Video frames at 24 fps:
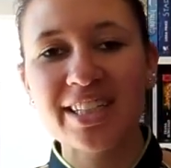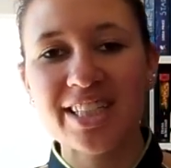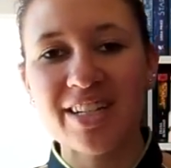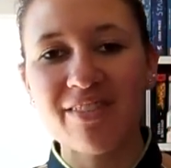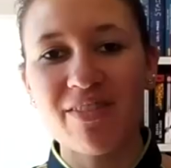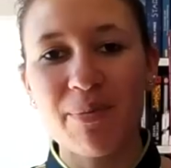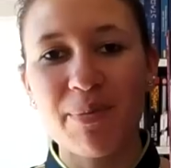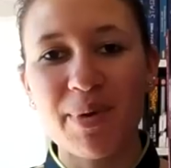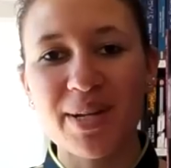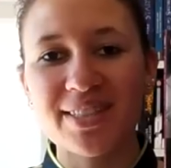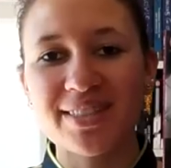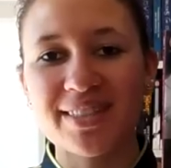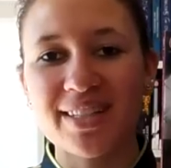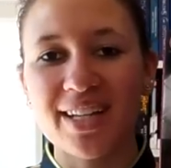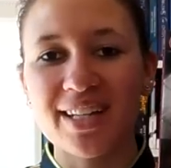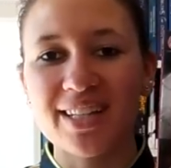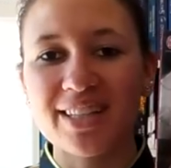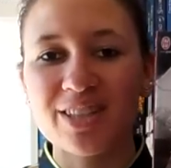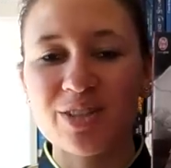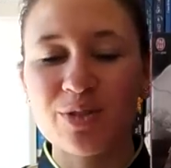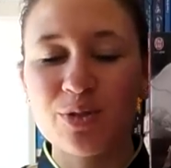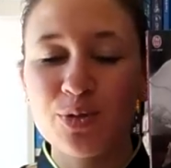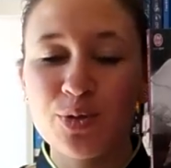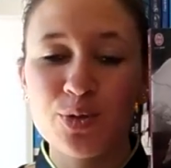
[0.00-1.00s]
j'avais passé
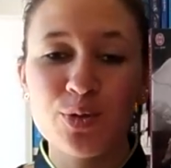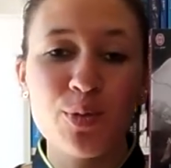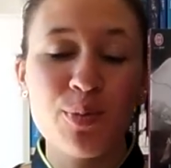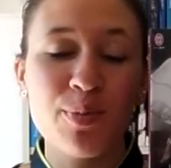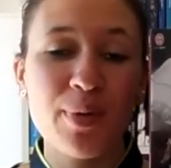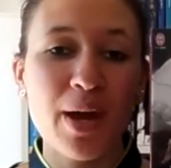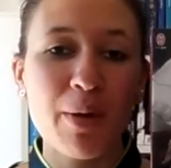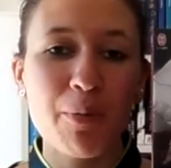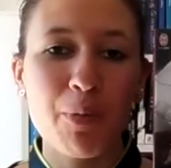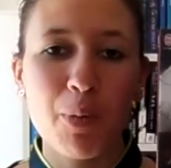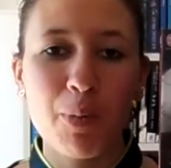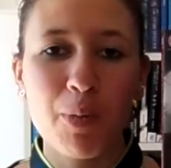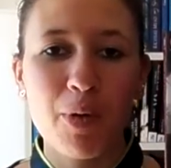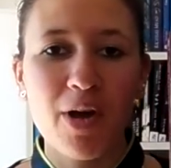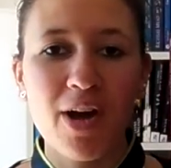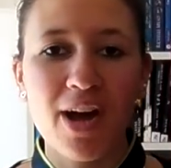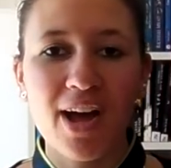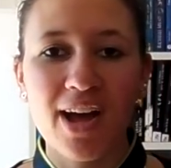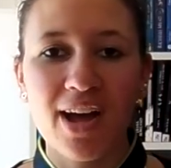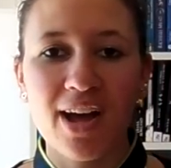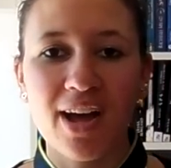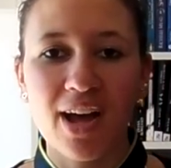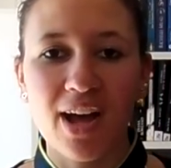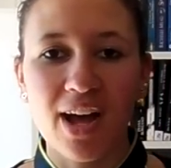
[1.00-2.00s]
un super
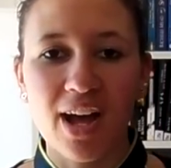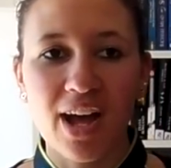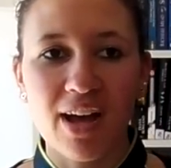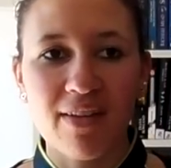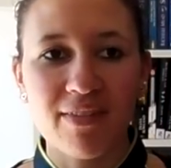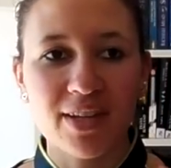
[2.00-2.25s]
moment euh,